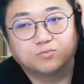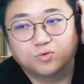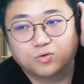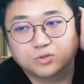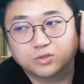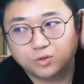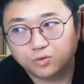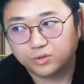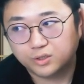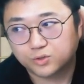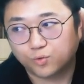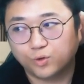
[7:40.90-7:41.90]
물론 그걸로
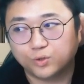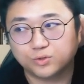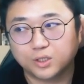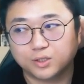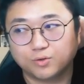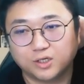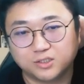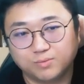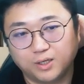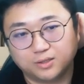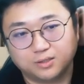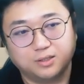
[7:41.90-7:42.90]
인해서 오해도 생기고 하지만